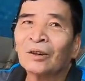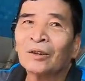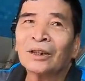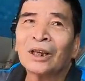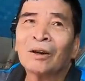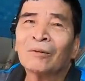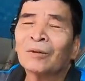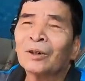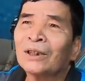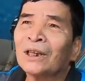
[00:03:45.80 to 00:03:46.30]
có
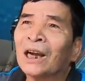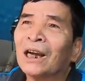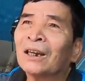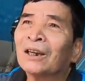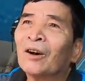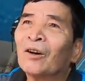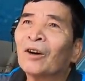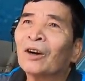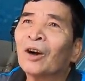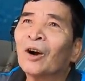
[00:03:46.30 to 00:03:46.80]
chồng có
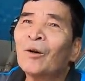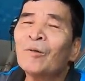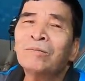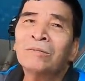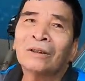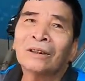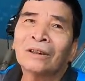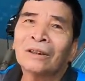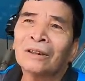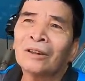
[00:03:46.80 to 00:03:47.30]
vợ còn
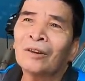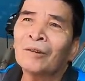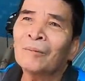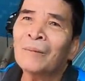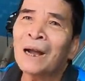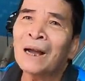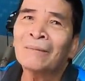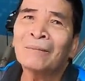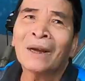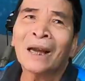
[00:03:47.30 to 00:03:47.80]
út à, nó
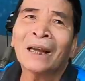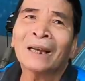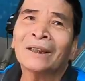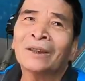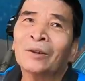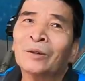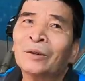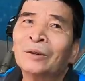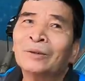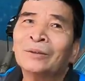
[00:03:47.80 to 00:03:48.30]

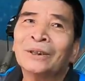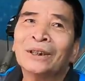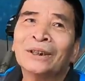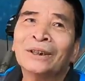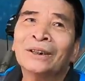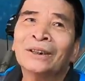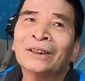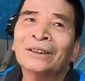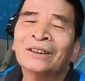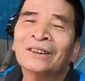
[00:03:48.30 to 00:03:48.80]
32 tuổi còn
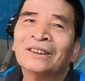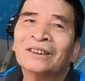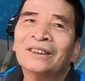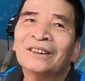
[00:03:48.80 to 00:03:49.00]
chưa